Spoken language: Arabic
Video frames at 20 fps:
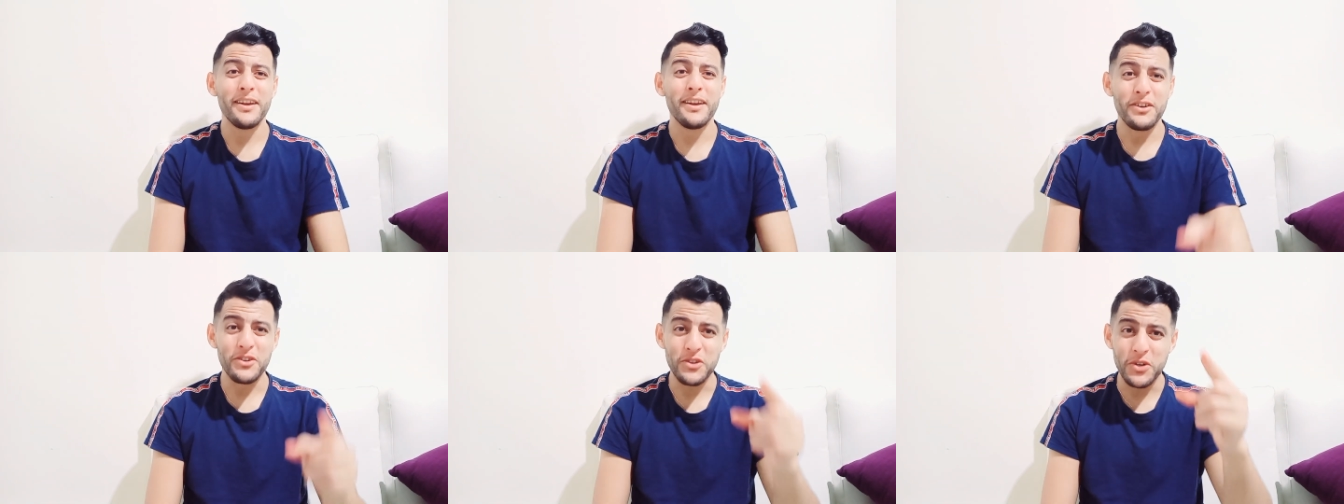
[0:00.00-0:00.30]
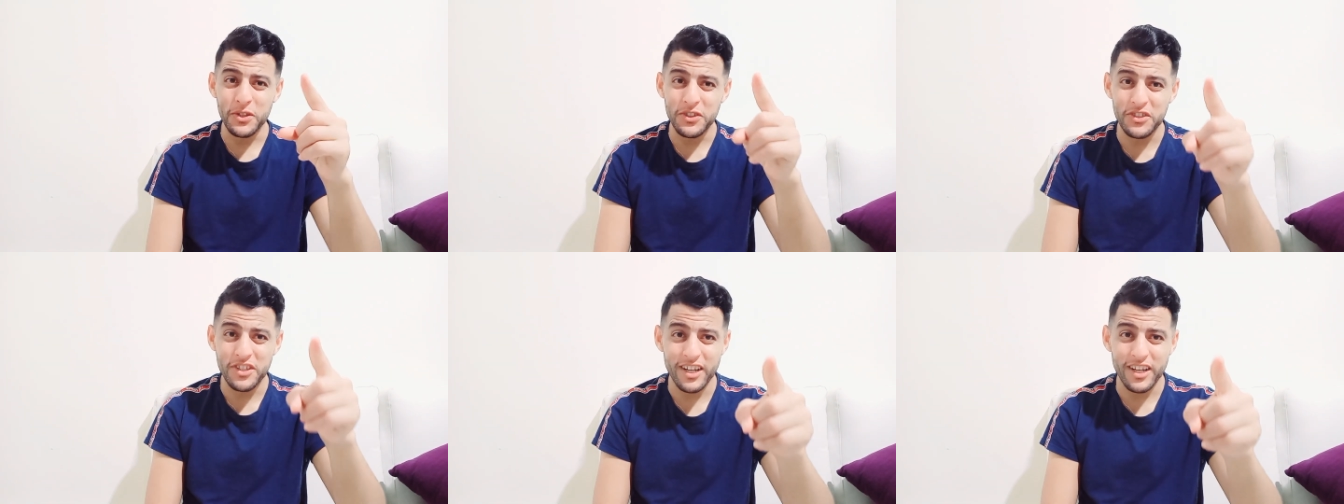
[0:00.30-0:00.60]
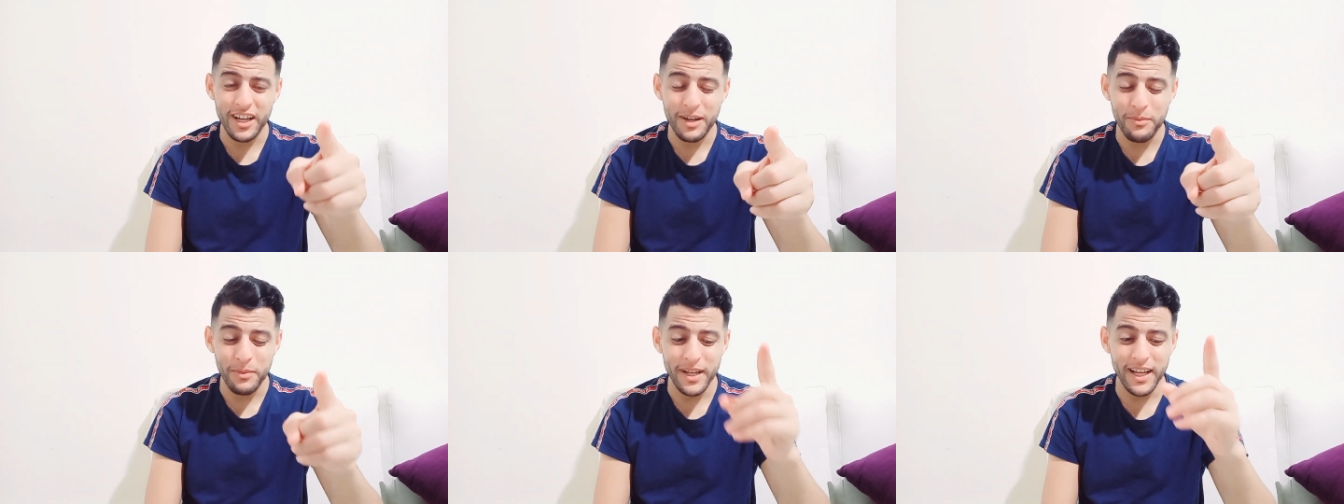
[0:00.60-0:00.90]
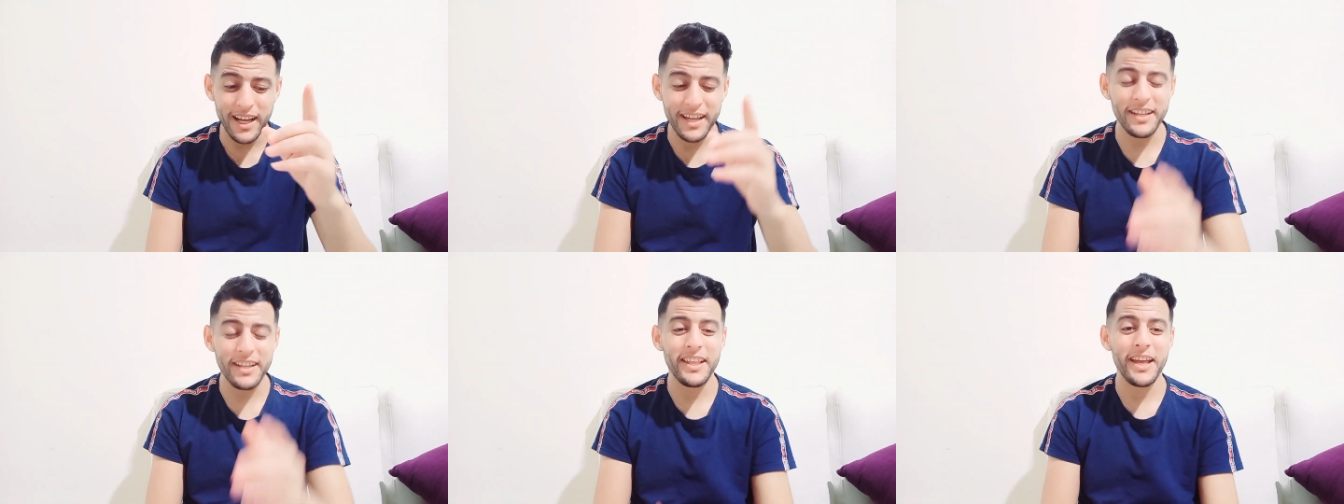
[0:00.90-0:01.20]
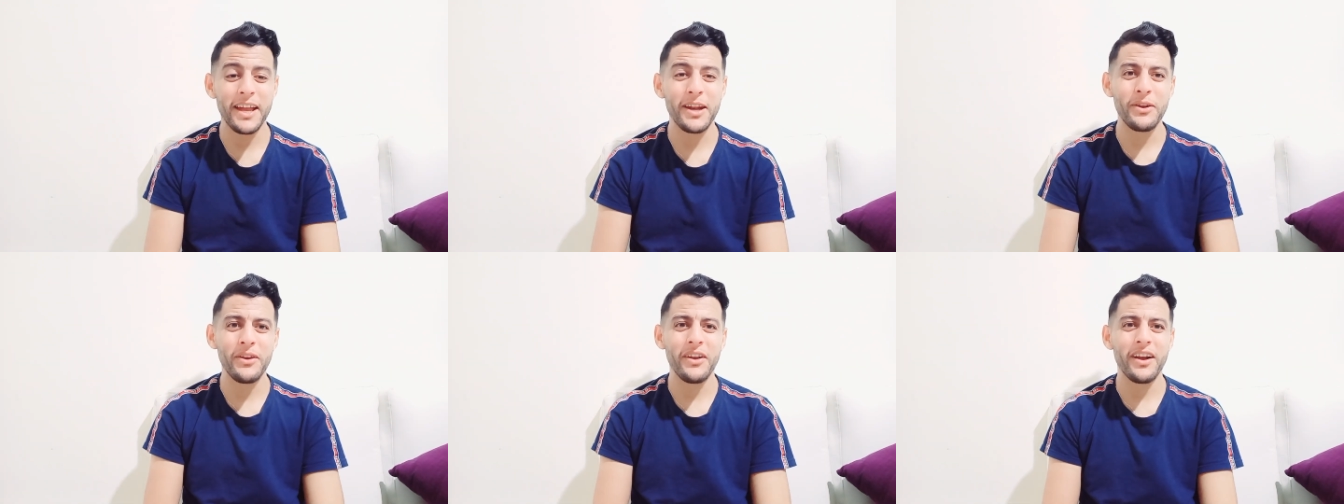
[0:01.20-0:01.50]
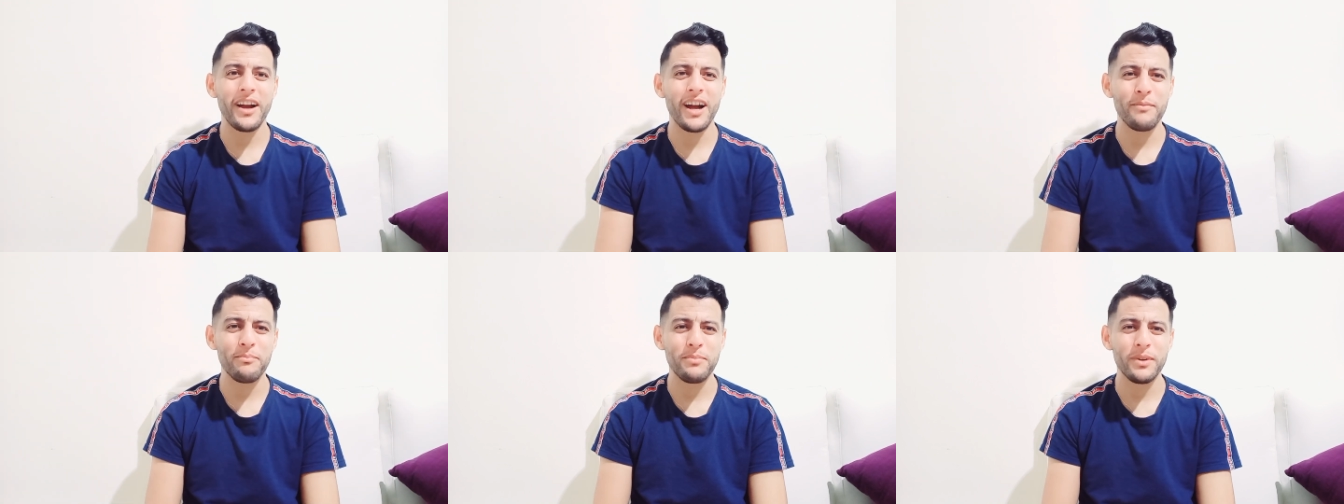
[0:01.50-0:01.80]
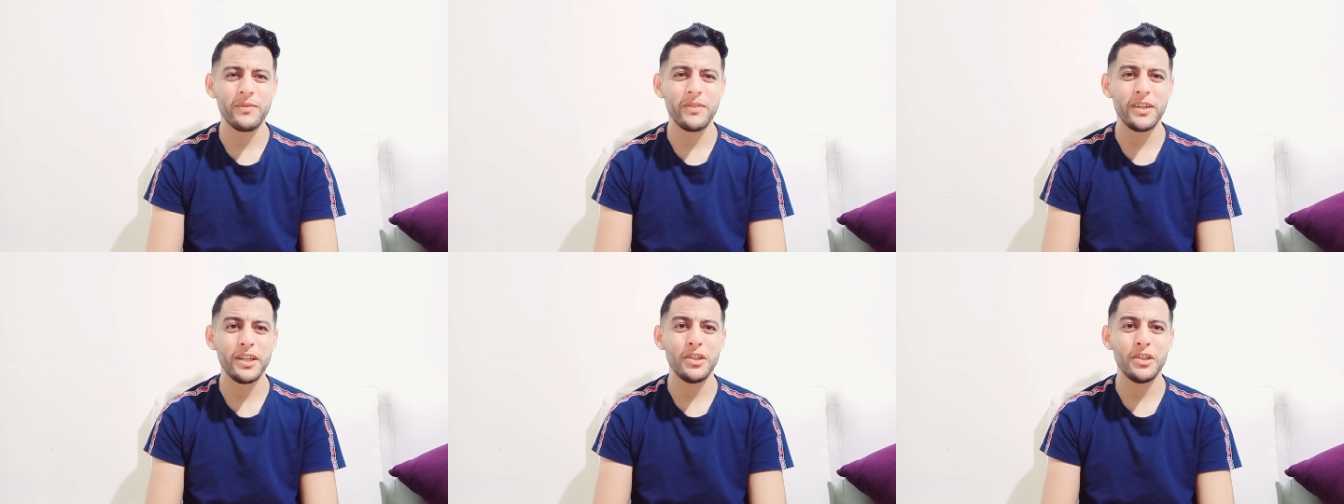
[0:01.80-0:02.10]
شو هادشي راه قبيله كنا دايرين هي
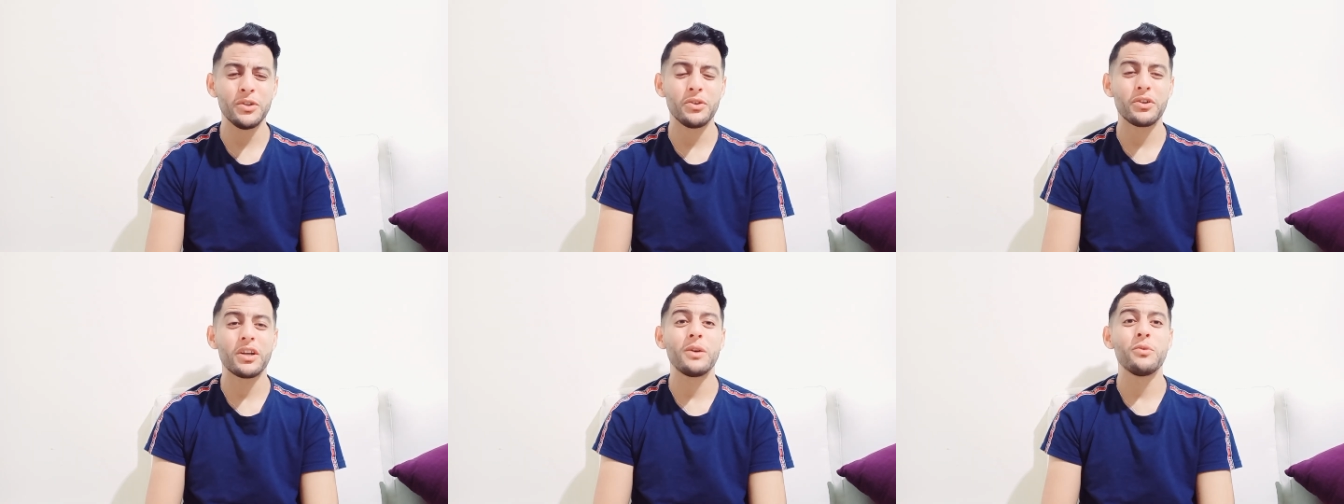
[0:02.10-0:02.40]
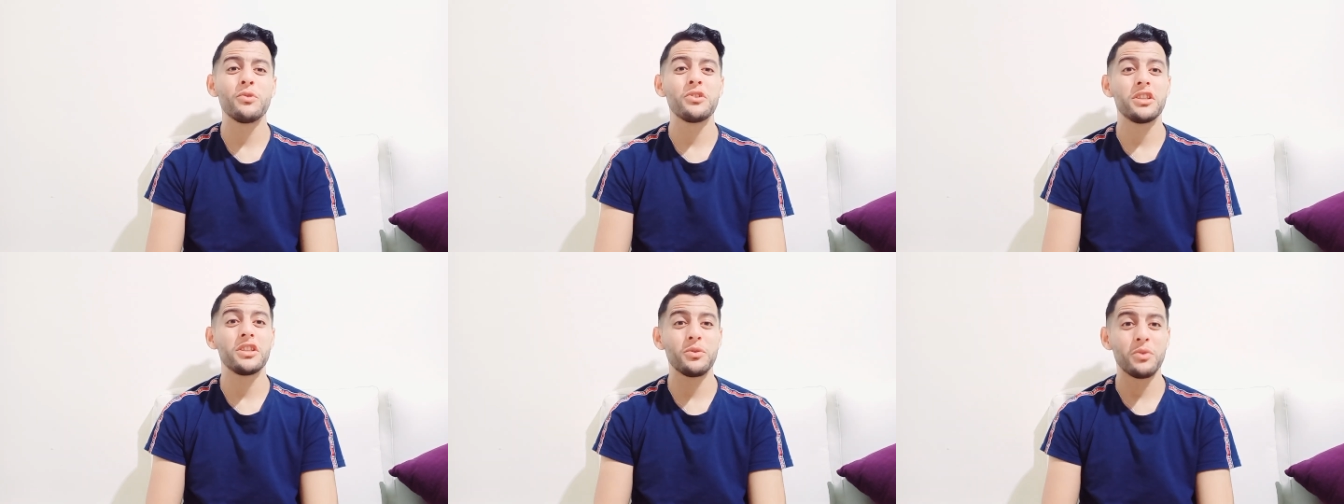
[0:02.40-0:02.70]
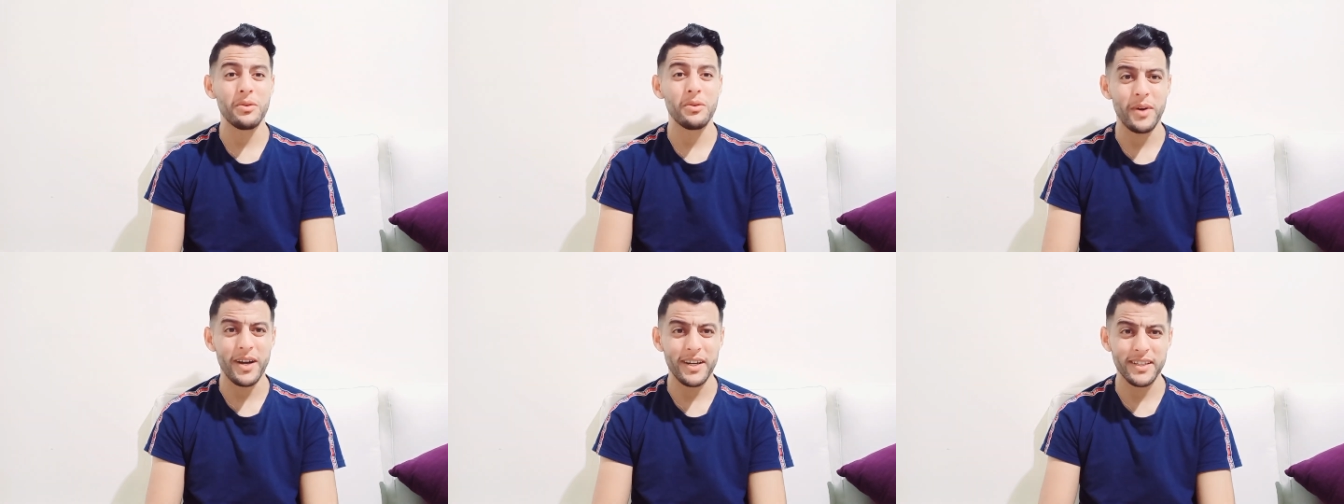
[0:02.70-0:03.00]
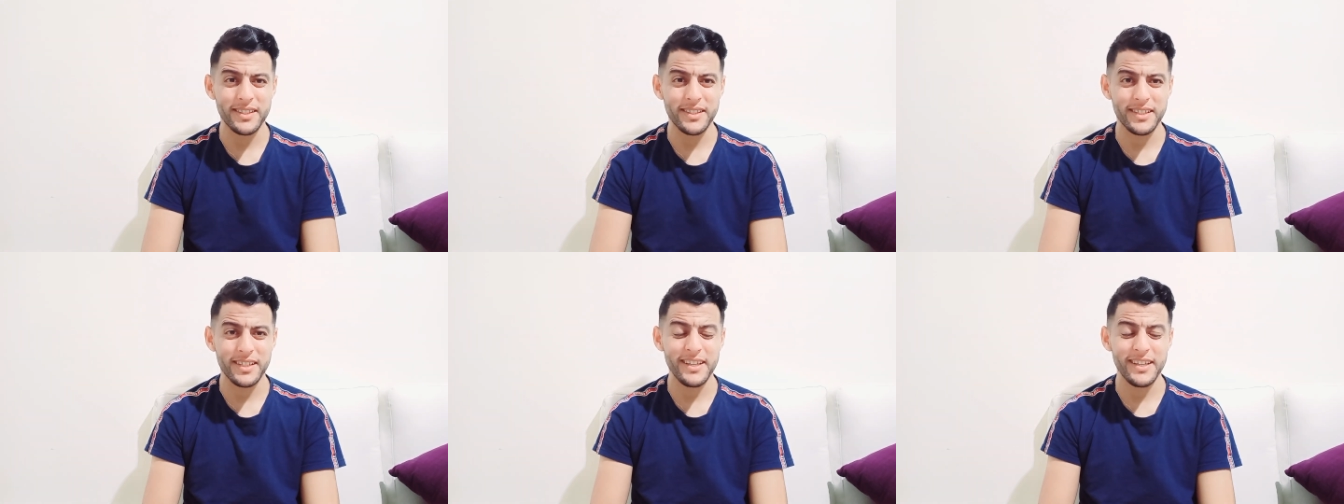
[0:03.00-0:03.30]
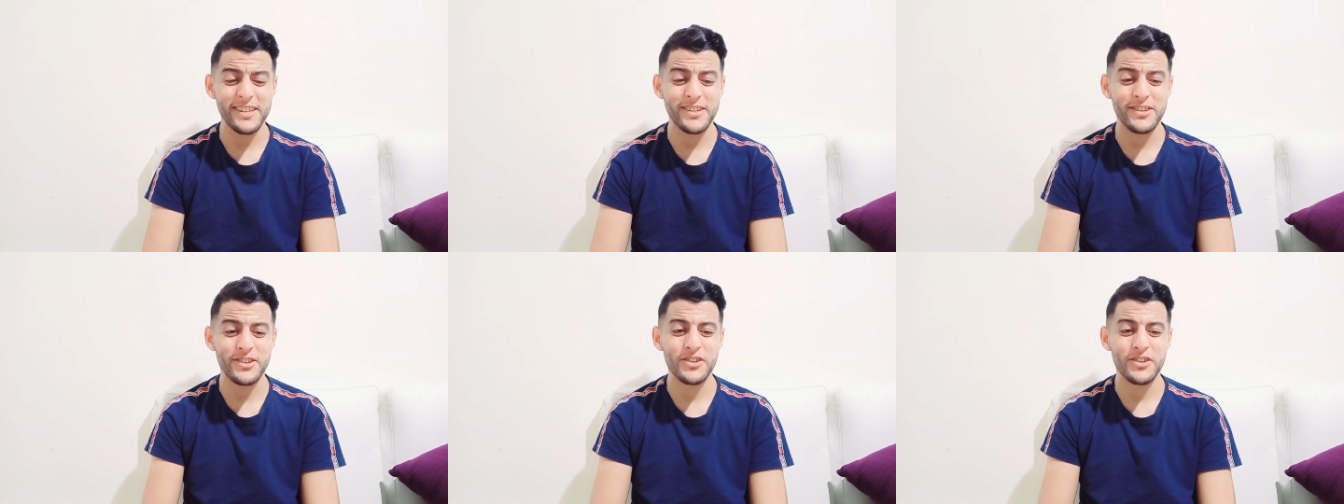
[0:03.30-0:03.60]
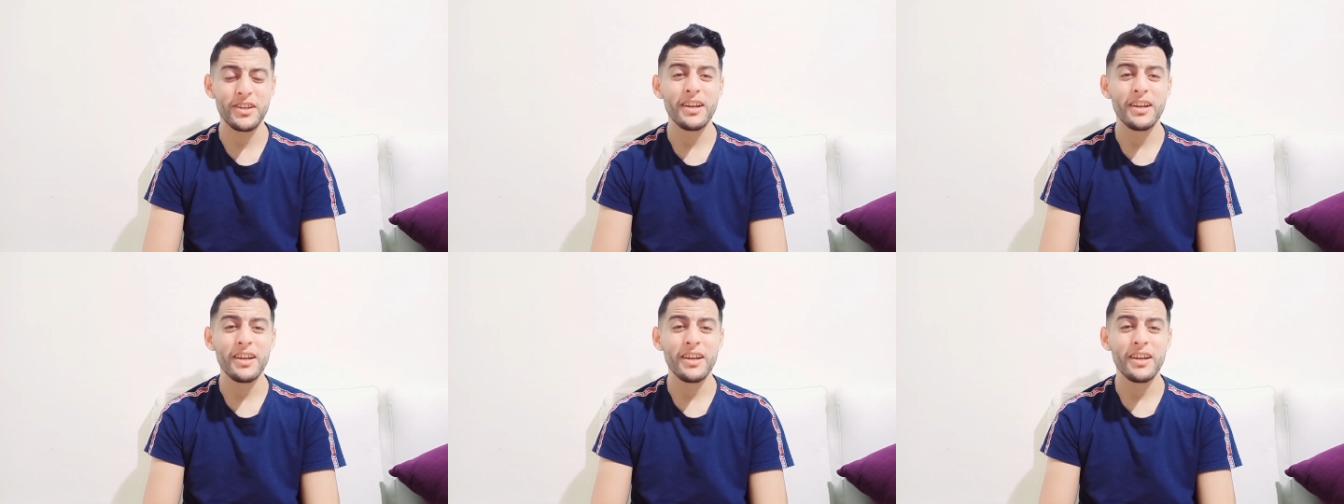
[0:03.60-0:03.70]
ابل فيديو كيوجد هو واحد سكيتش